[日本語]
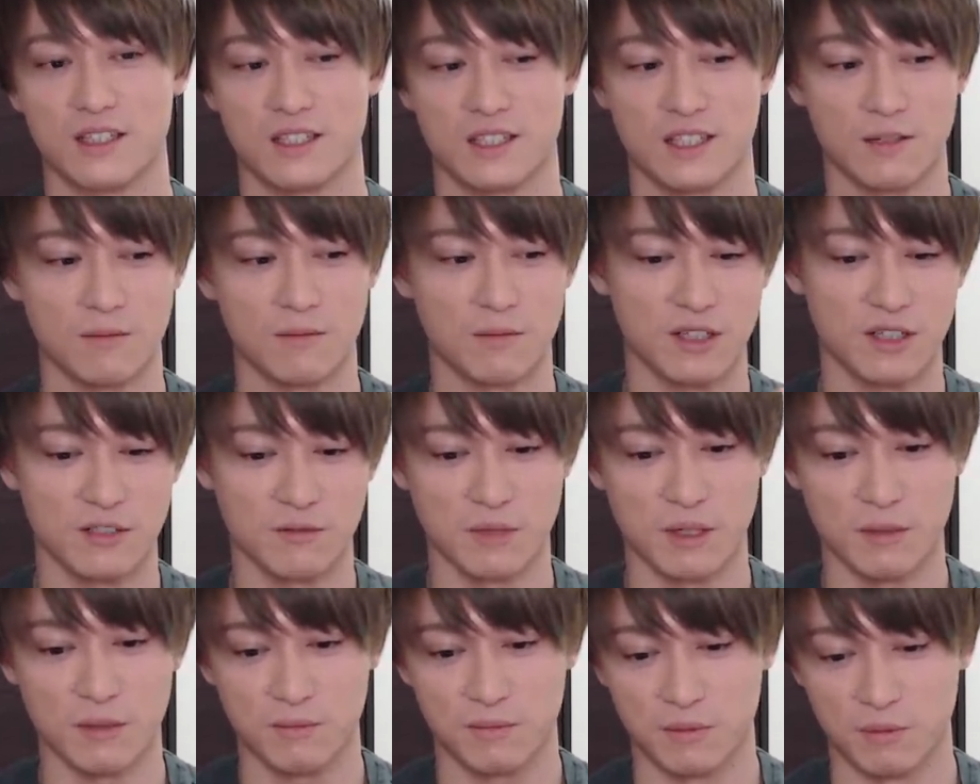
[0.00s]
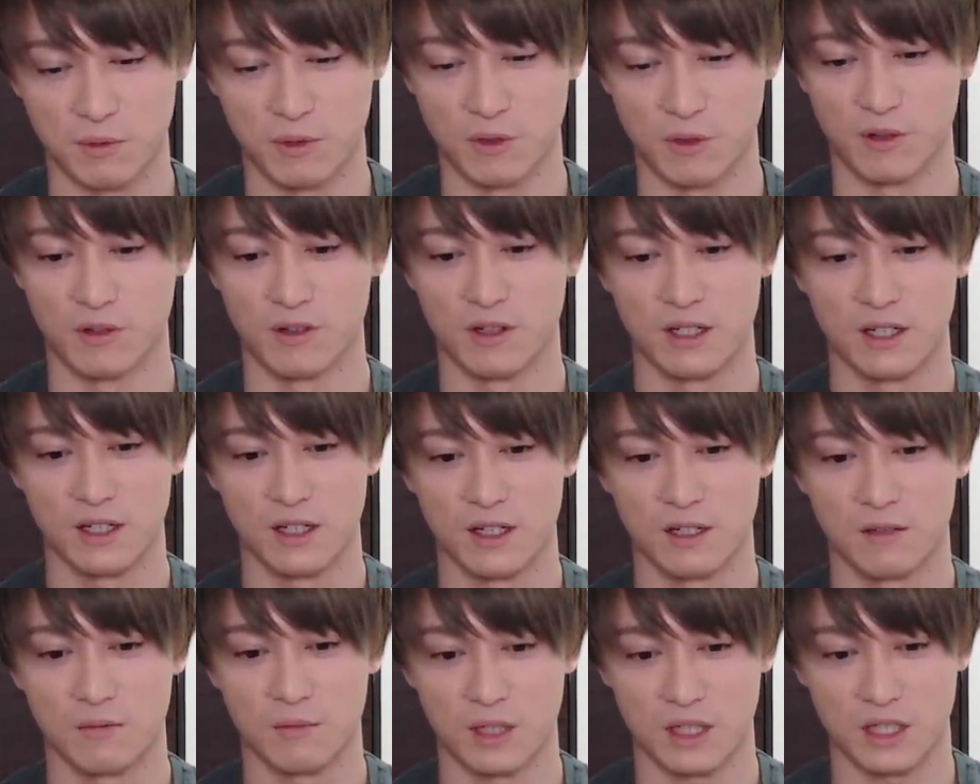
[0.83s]
で、砂漠マップも、
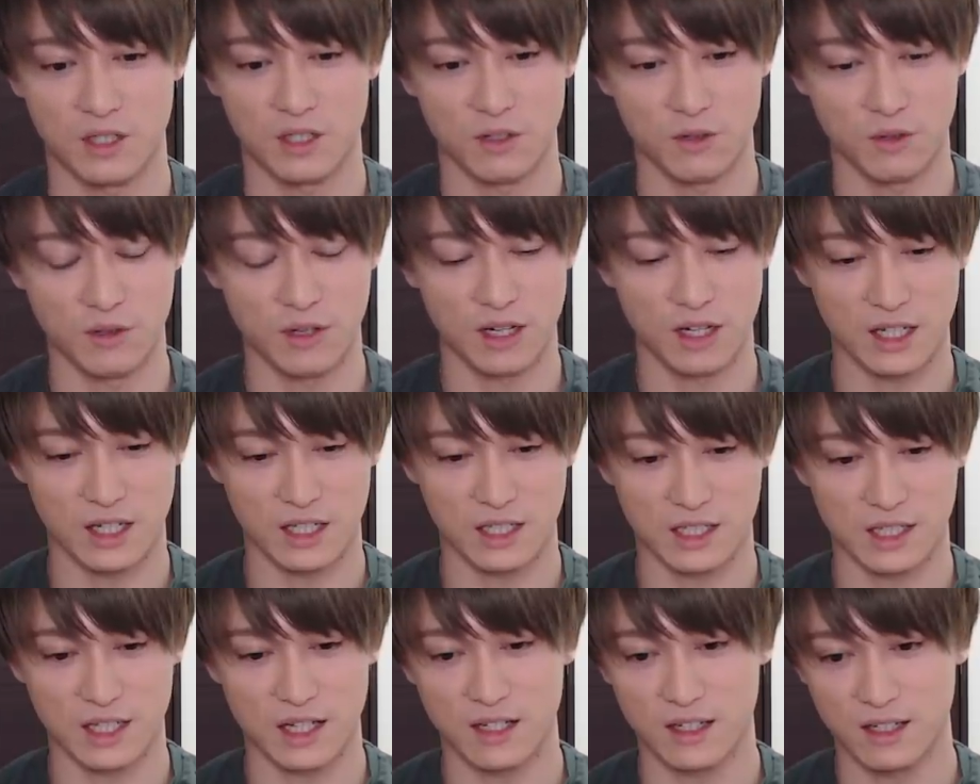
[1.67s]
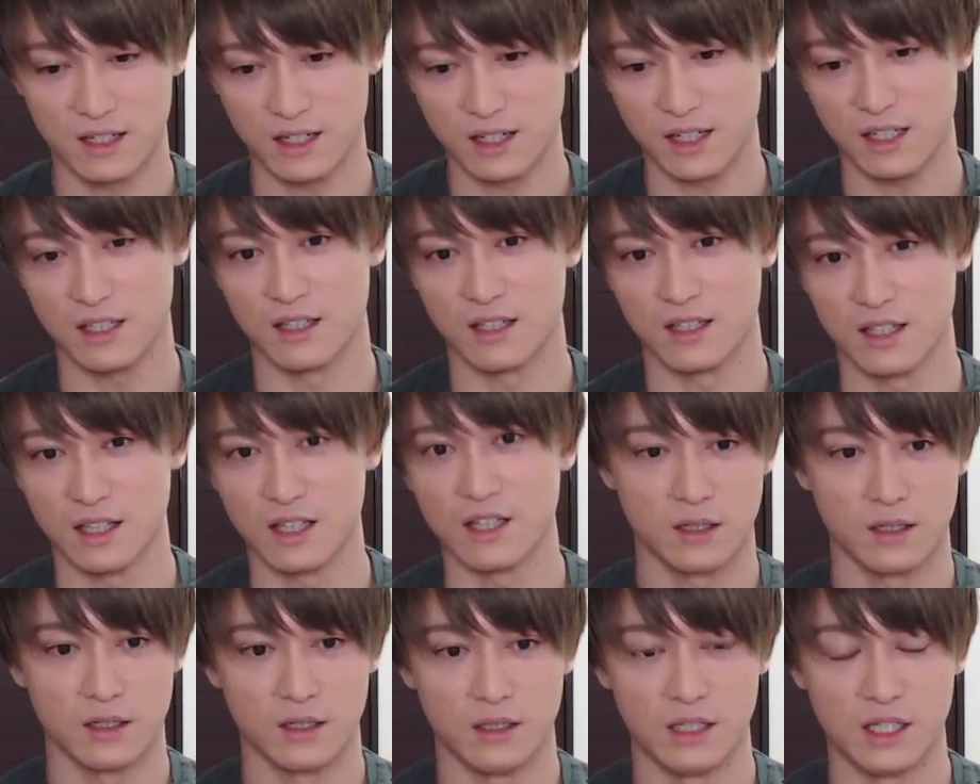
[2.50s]
まあ基本あれさん連で、